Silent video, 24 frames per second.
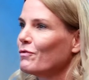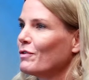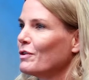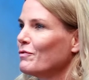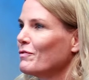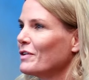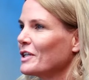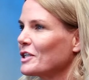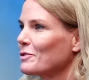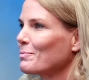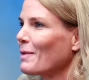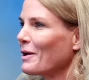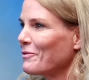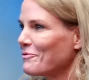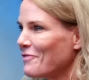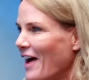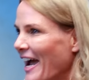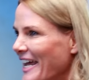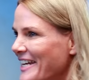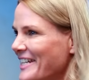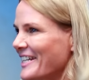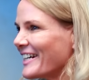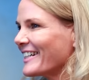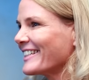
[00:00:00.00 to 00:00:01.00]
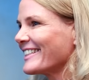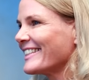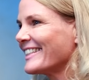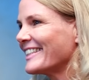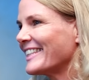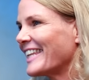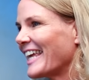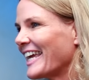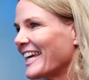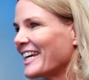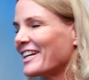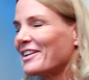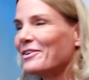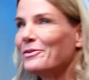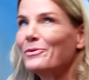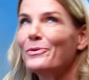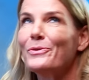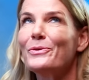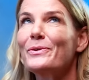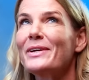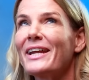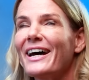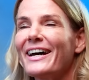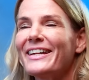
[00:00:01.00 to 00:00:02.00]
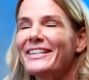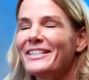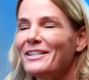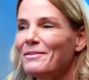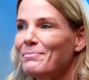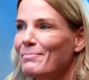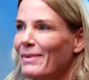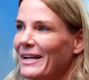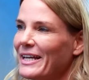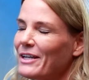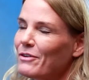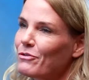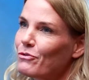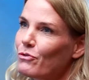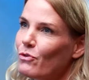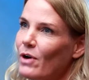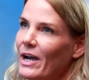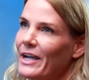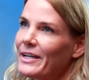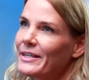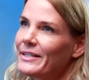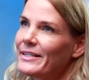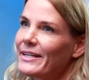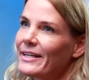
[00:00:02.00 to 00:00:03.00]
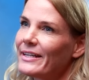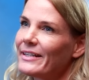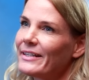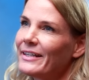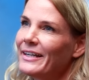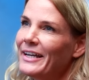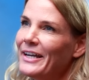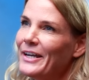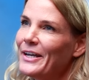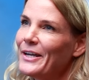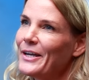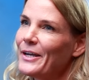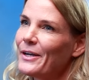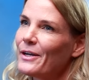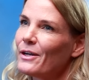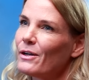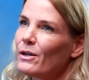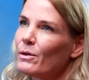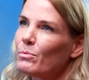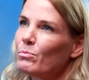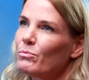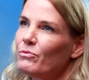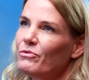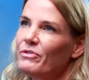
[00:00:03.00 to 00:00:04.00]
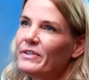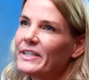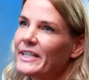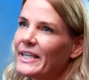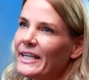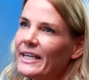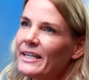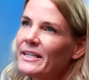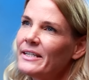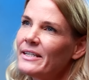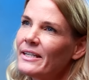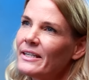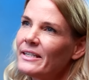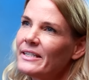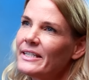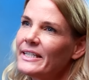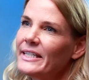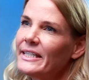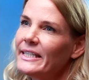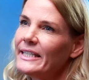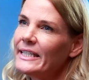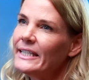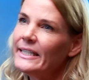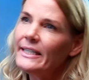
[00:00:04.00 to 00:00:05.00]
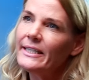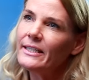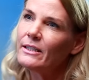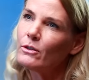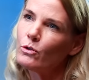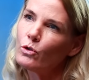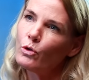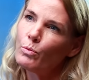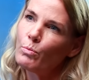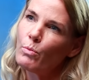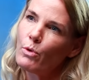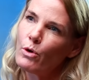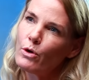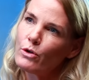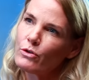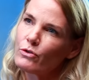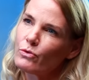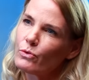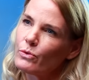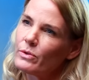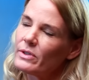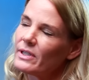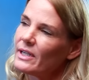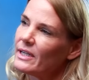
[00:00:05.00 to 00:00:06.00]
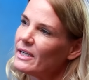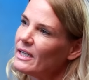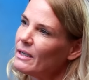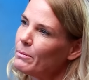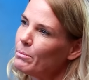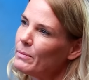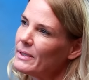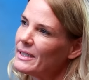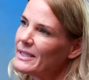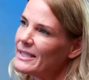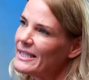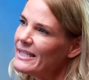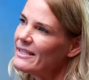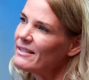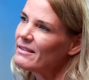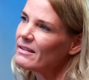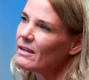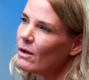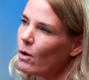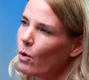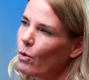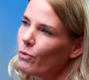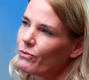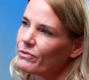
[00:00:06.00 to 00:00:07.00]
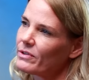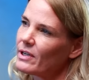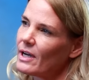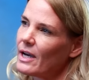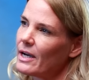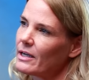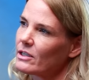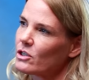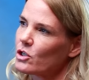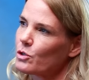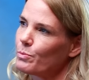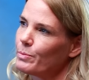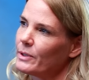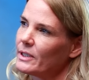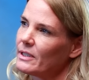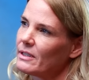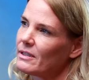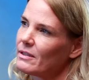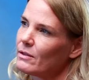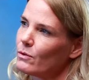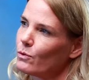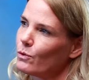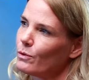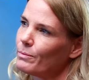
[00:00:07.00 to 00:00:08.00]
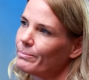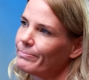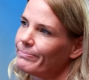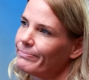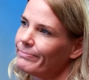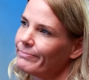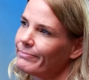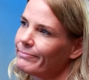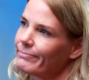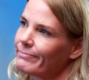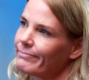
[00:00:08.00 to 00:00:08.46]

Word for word: wenn wir jetzt mal an Weihnachten denken ja. oder an den Black Friday. Ähm, wie gehen denn die E-Commerce-Unternehmen mit diesen Auftragsspitzen um?